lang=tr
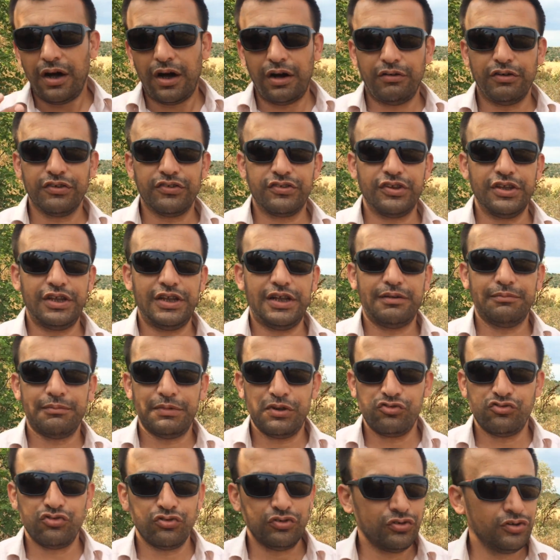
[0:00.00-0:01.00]
havasıyla
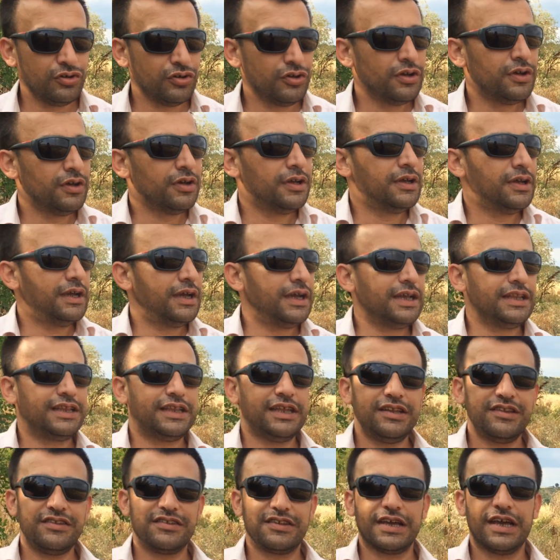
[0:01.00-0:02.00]
meşhur
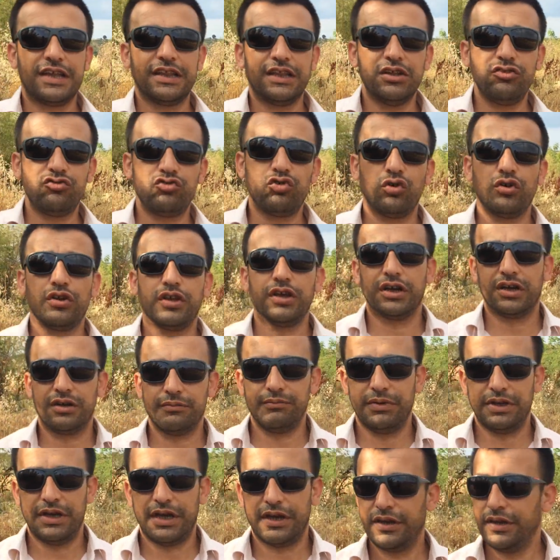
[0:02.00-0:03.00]
e, deniz kente çok
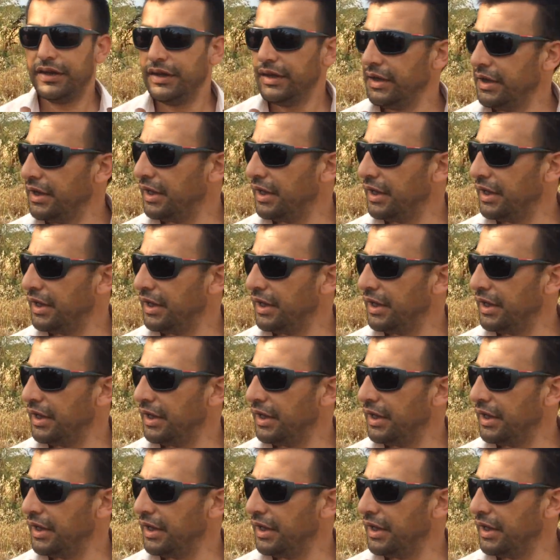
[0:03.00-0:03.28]
yakın bir yer.